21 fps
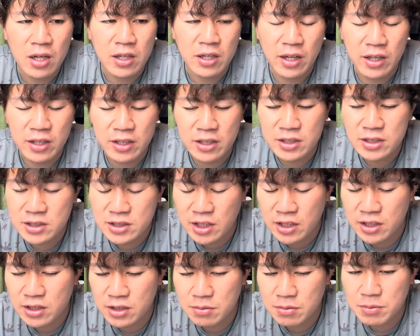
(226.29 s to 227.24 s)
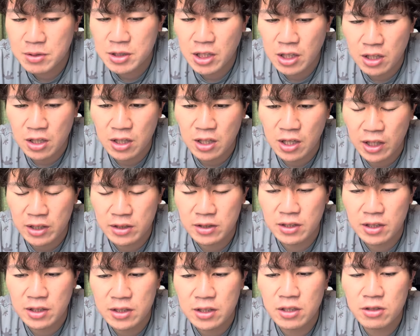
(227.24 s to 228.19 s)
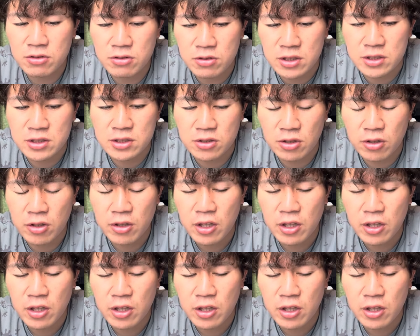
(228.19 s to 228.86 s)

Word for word: 歴史的に見たら買ってきてるんですよ。